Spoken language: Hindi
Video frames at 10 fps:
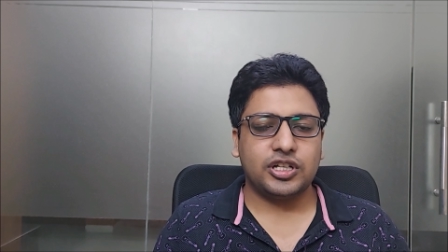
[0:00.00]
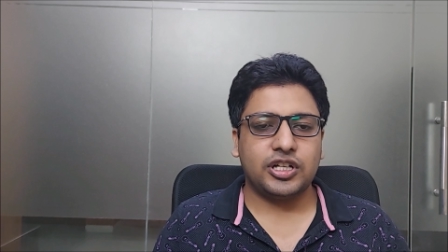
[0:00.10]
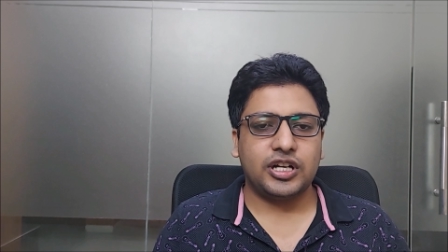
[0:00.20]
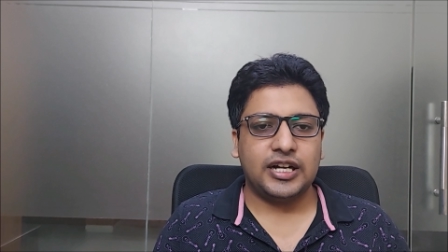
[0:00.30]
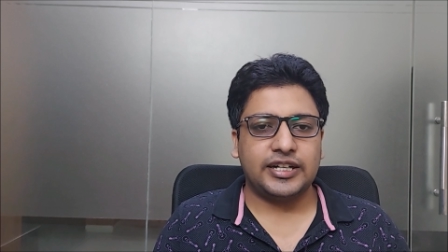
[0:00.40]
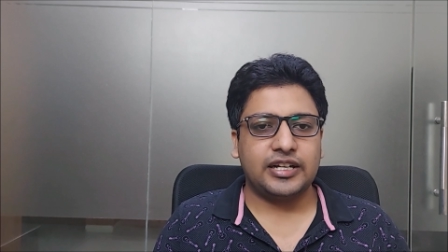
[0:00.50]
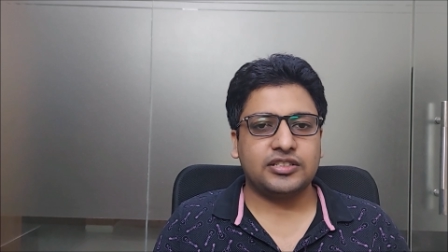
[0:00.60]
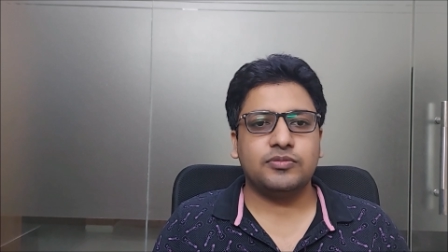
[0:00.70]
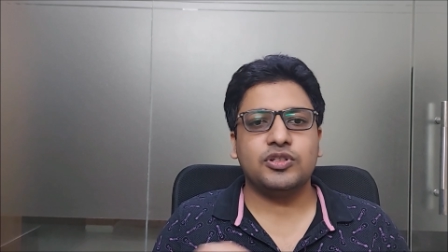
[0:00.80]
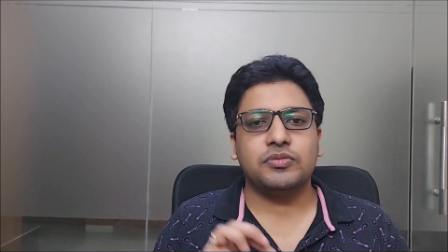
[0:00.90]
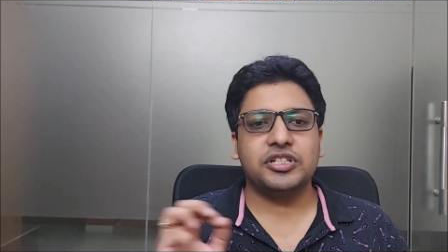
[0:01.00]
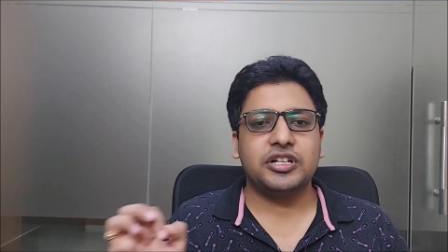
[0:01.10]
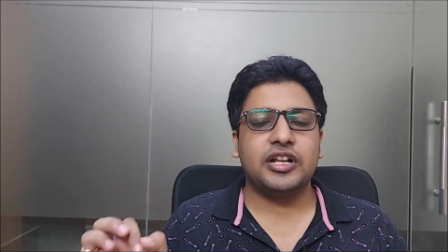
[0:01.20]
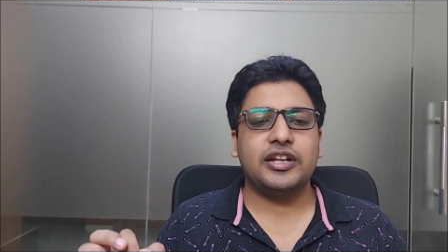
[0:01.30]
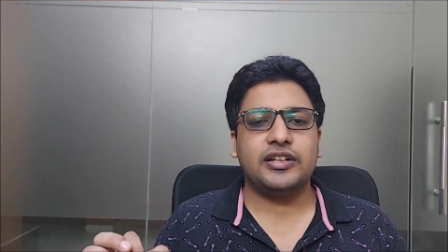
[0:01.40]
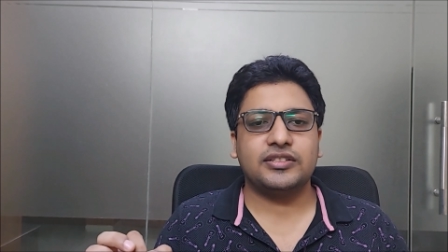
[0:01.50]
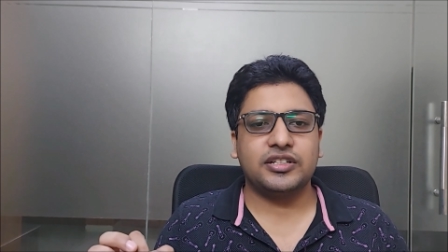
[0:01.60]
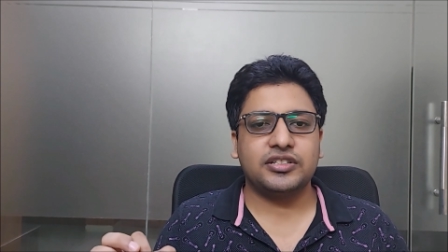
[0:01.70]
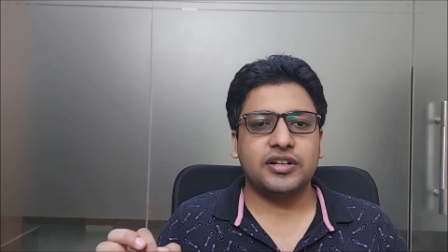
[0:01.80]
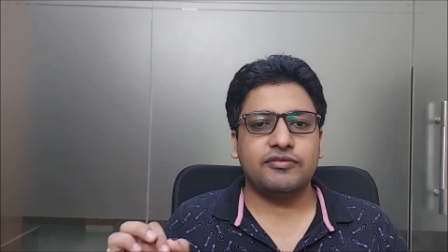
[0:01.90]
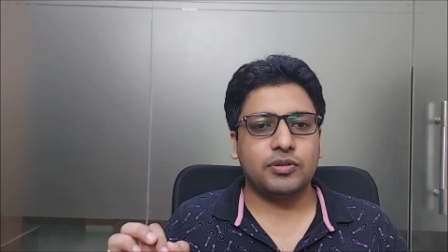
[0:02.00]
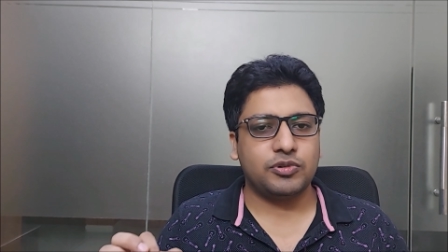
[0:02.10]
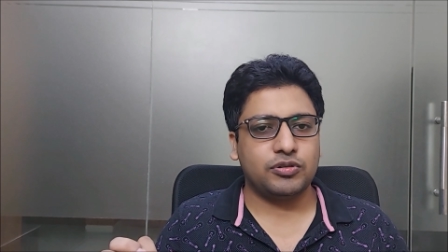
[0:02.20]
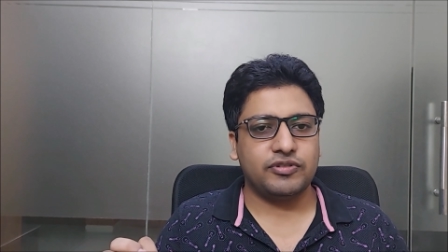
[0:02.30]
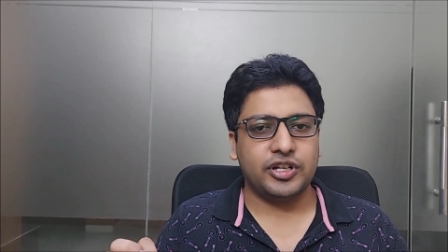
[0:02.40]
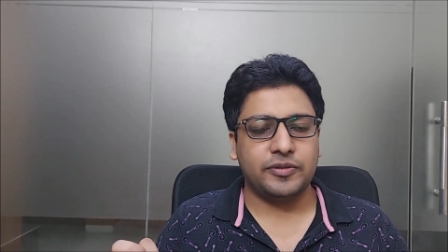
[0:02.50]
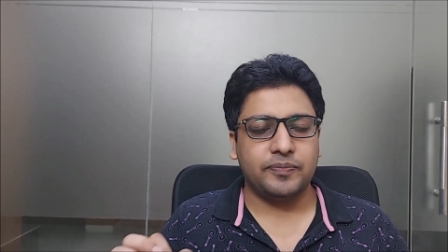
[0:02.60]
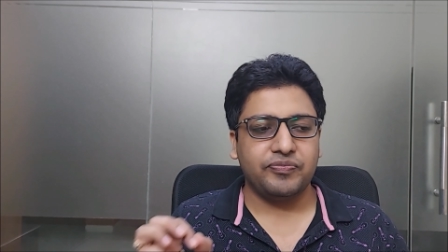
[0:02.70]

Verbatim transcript: आर के आश्रम जो मजेंडा लाइन एक्सटेंशन है वो अप्रूव्ड है